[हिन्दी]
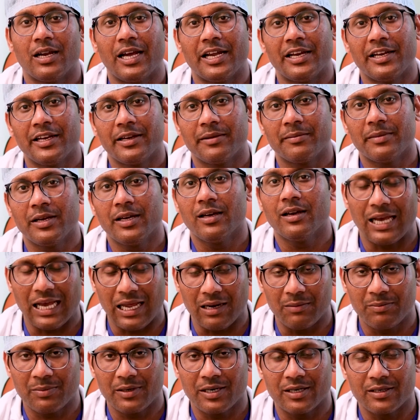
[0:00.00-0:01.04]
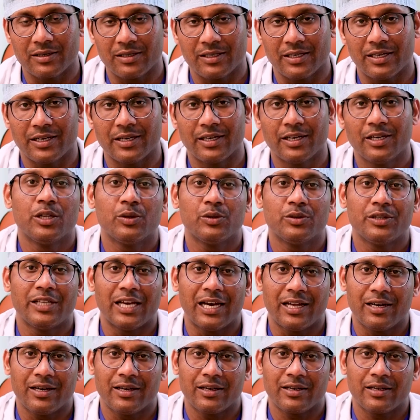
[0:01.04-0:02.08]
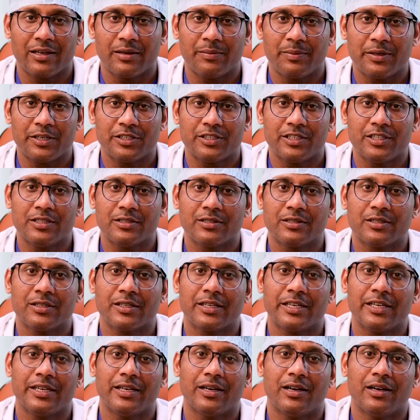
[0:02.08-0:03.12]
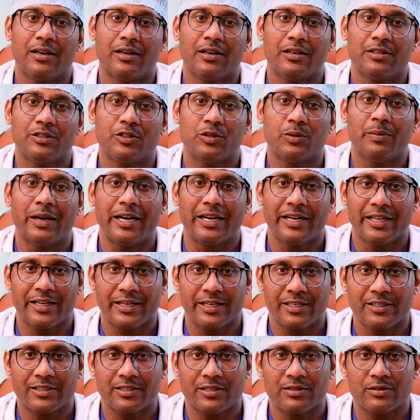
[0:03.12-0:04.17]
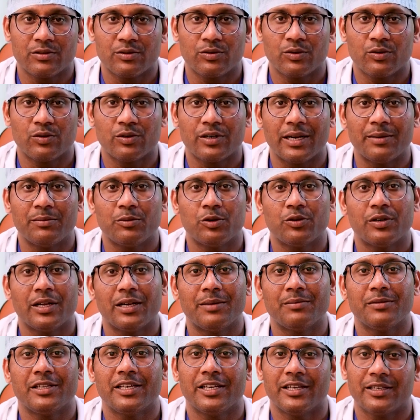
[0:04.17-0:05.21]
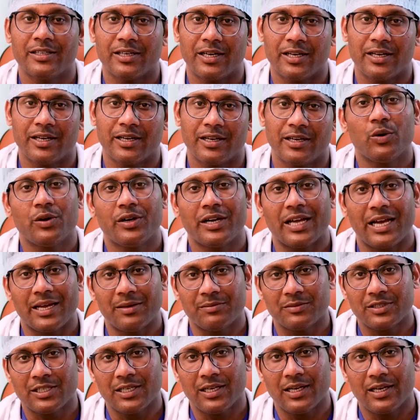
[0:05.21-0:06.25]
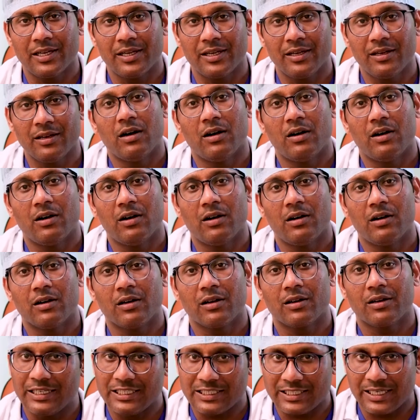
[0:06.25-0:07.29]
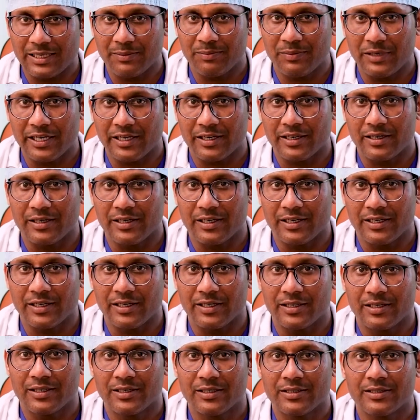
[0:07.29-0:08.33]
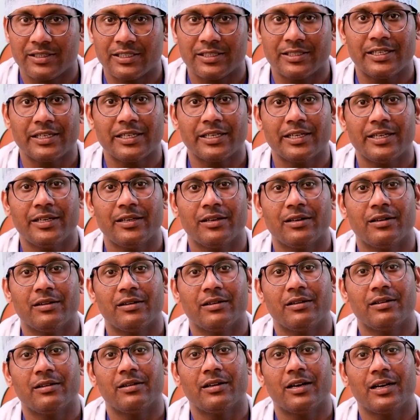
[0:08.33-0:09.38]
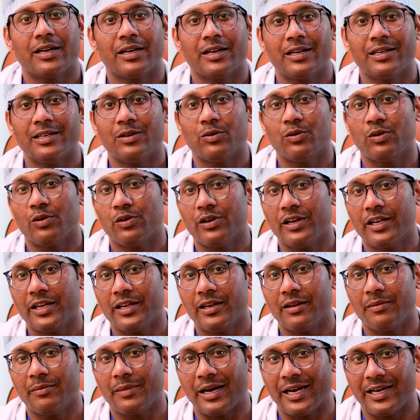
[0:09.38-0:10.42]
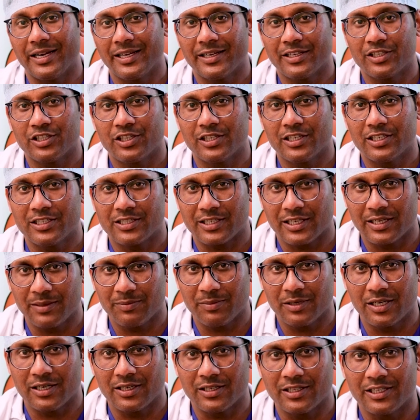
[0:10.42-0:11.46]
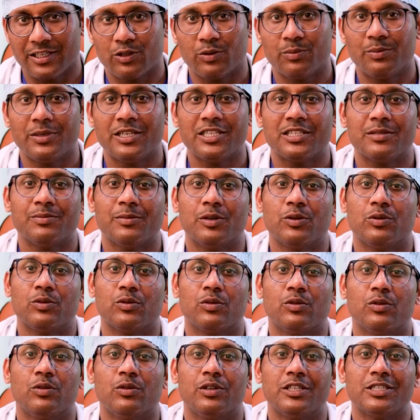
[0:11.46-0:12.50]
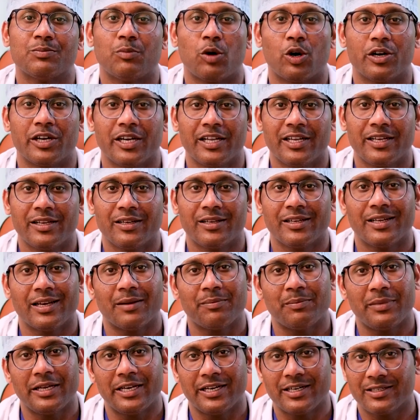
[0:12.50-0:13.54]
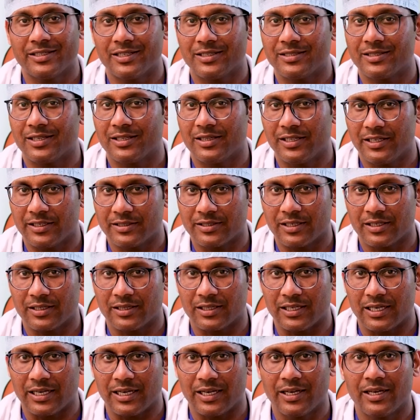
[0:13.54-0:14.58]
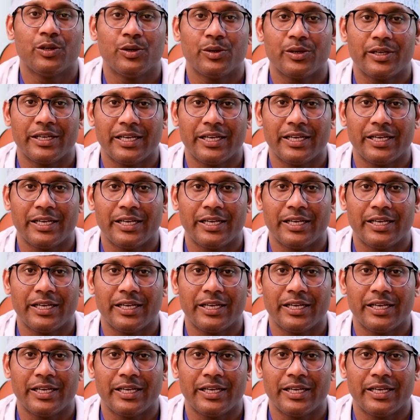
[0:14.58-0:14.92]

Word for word: लाइनिंग में हेल्प करते हैं तो ध्यान रखें पेशेंट्स की जो मेडिकेशंस उनको टाइम टू टाइम दिए जा रहे हैं वो टाइम से लें और स्किप नहीं करनी है जिससे कि अगर उन्होंने मेडिकेशन स्किप कर दी तो बीच में उनको स्पॉटिंग या पीरियड जैसा दिख सकता है तो